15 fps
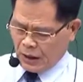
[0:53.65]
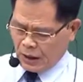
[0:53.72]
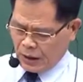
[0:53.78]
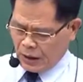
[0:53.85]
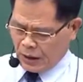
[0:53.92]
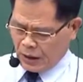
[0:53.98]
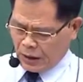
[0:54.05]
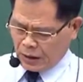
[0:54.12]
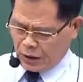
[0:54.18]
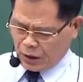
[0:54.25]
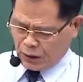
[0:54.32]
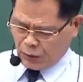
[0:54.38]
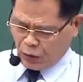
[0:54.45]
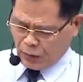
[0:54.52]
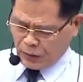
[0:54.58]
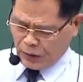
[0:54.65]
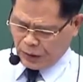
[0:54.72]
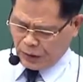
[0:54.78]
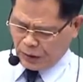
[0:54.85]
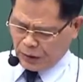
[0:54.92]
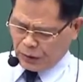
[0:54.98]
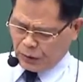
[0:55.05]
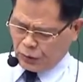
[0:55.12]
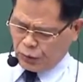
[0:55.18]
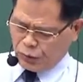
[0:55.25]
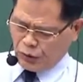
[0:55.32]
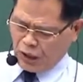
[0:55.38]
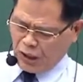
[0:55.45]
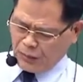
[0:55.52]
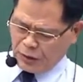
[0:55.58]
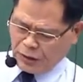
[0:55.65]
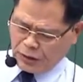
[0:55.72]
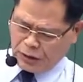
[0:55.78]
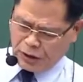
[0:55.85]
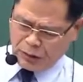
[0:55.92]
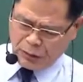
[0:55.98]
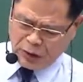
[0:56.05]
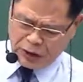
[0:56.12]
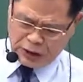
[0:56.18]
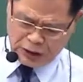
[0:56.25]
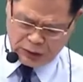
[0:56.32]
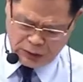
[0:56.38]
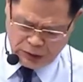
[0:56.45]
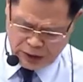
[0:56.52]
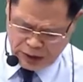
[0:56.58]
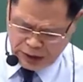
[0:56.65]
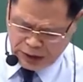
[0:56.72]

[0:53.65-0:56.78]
어, 거기 보면은 수압은 그거 뭐죠?